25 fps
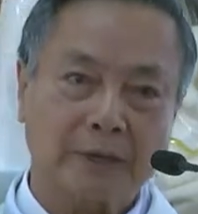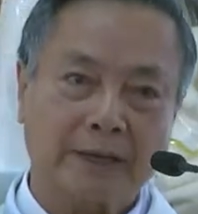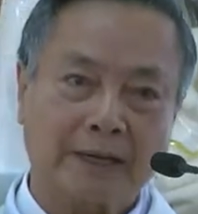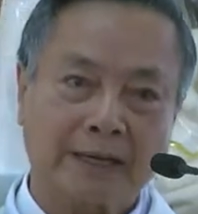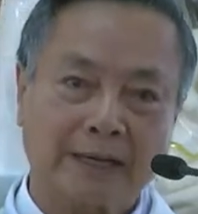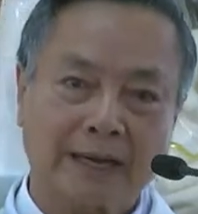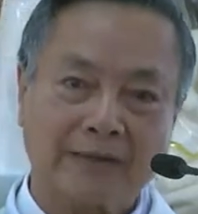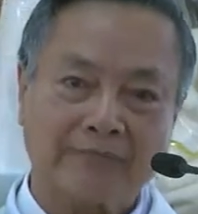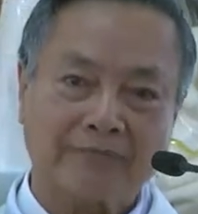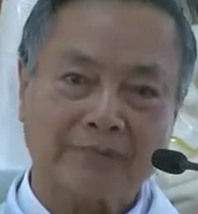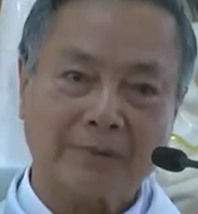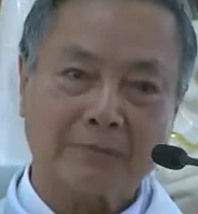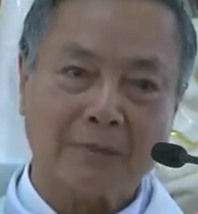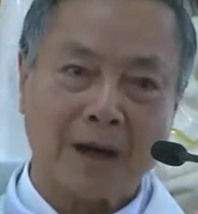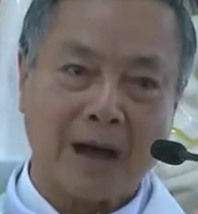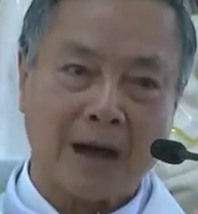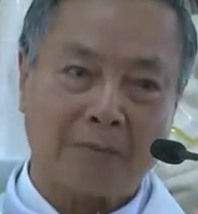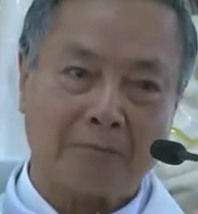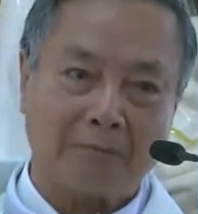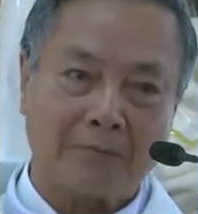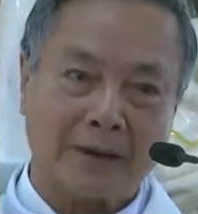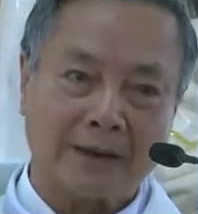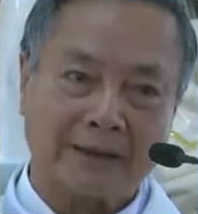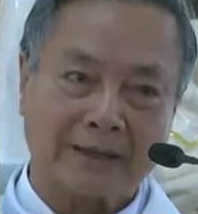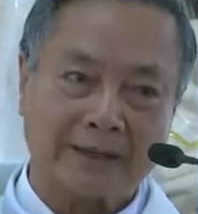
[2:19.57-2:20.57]
hiện ra với bà
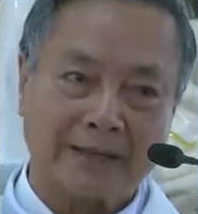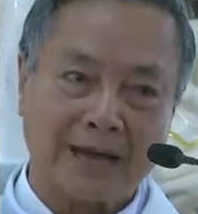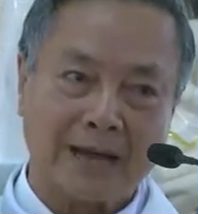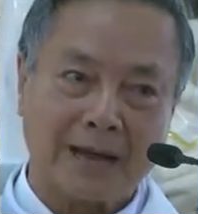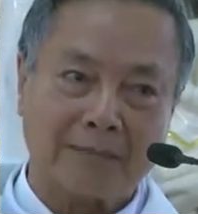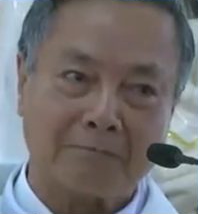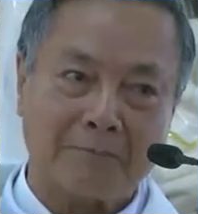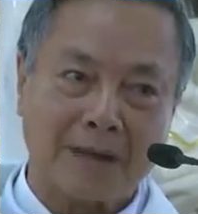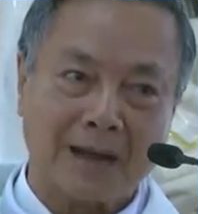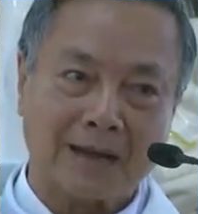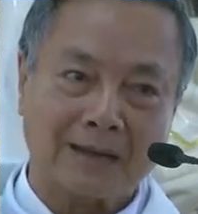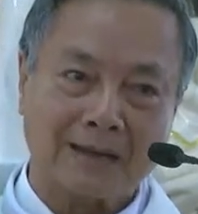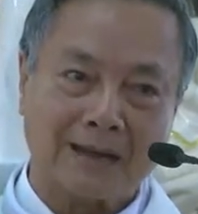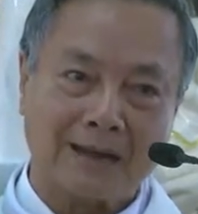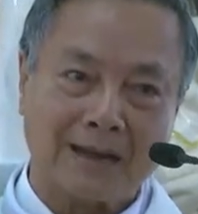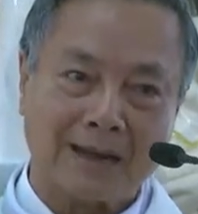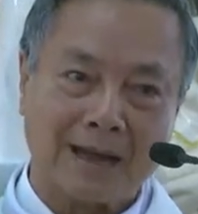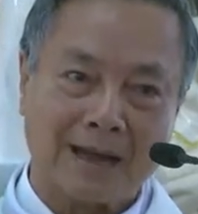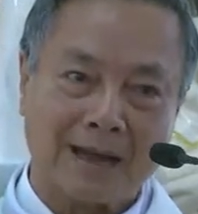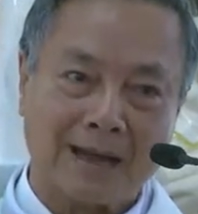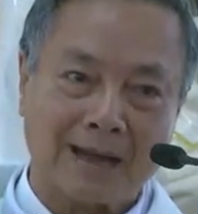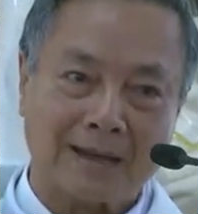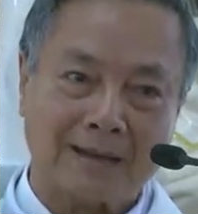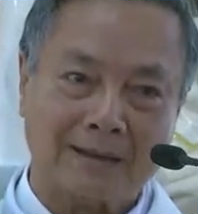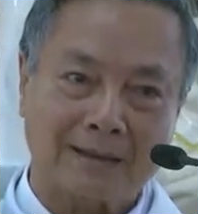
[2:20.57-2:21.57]
Maria
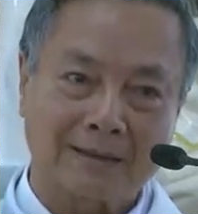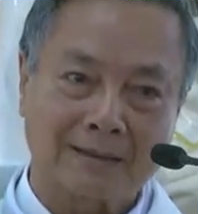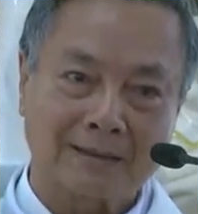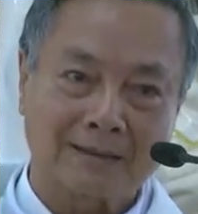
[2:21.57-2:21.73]
Magdala.